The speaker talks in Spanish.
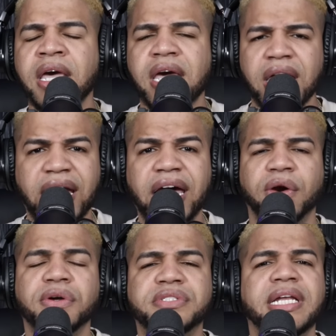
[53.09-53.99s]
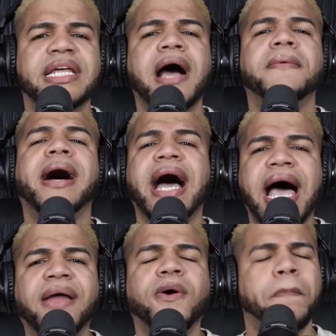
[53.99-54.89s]
que Rochi le ha
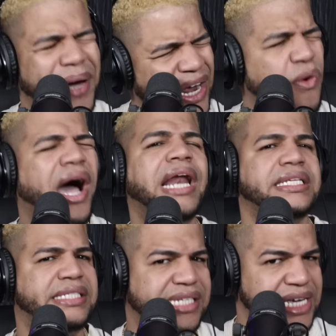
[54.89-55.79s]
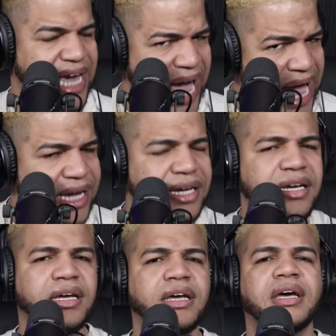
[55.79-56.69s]
bajado pero al
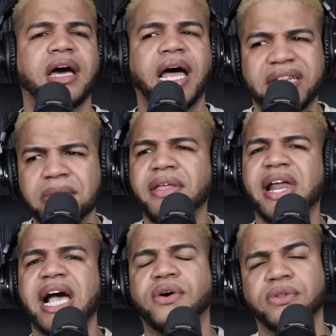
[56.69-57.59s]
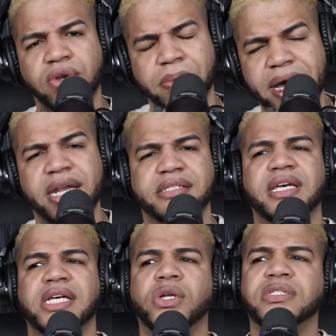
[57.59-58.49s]
100 al tema de las
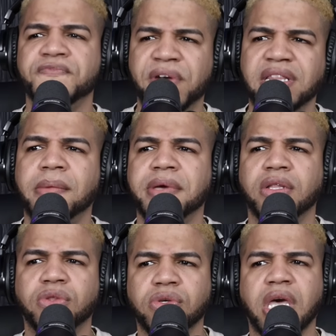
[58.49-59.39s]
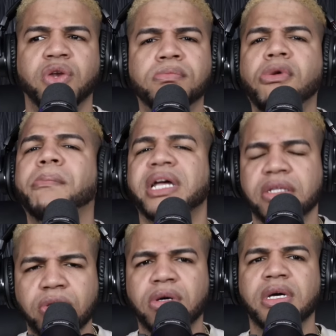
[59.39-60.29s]
controversias, los enfrentamientos que en un
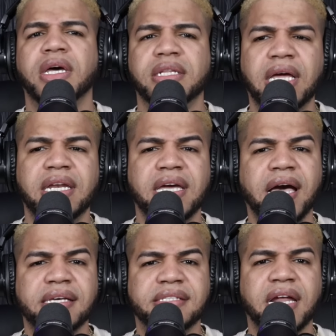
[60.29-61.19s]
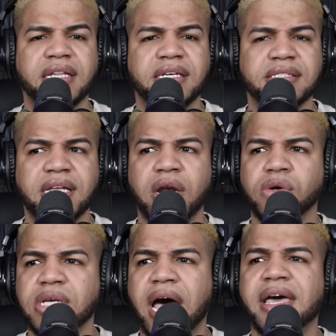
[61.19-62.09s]
momento tenía este artista,
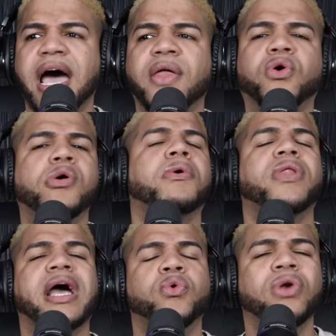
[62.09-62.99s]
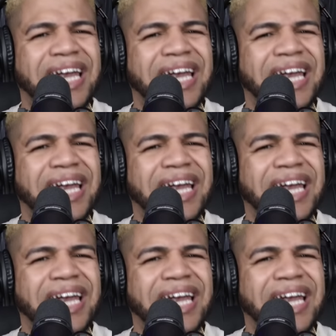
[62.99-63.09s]
los ha dejado como de un